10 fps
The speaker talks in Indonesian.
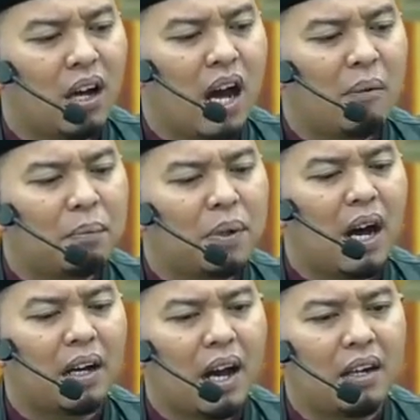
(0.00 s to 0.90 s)
apa
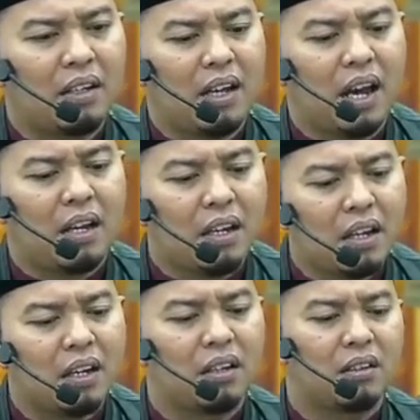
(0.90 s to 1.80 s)
arahan kiai
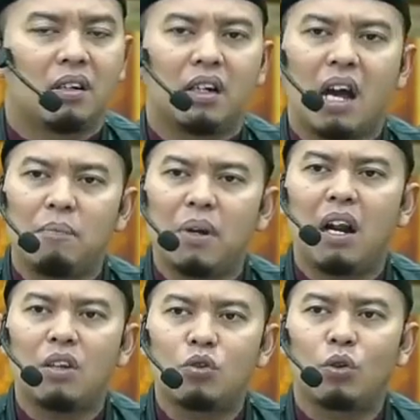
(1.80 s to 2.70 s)
ini ya, kenapa
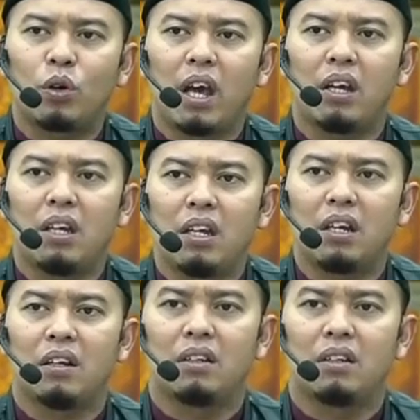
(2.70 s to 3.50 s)
lah disuruh kayak gini.